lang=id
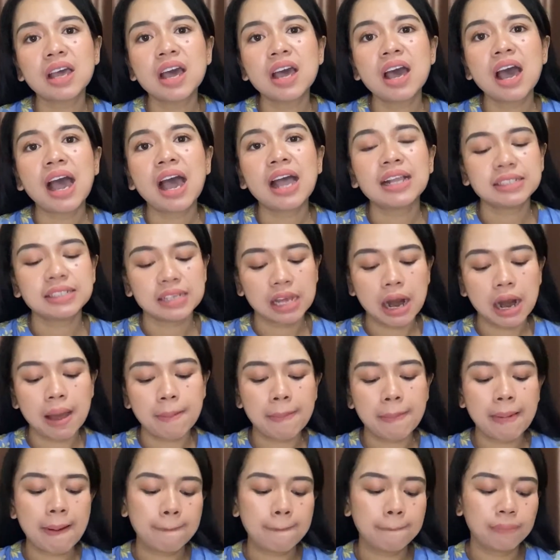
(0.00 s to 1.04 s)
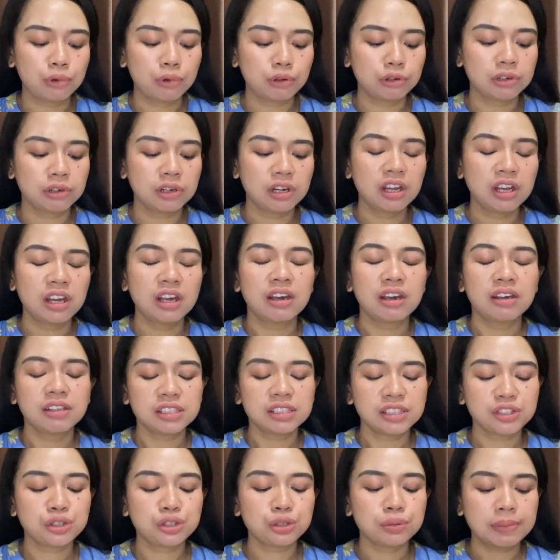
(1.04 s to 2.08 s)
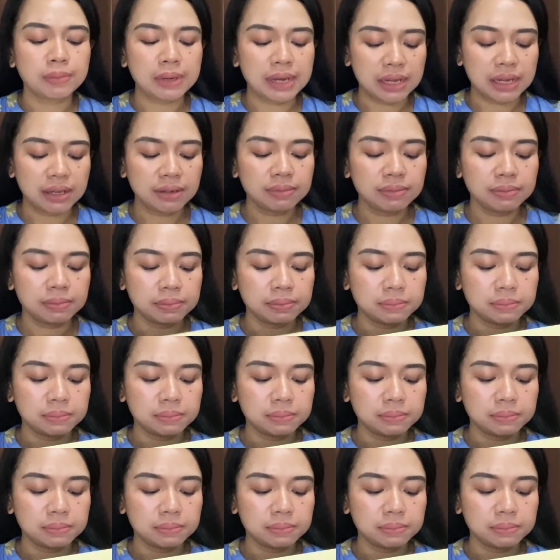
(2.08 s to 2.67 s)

acara apapun cuman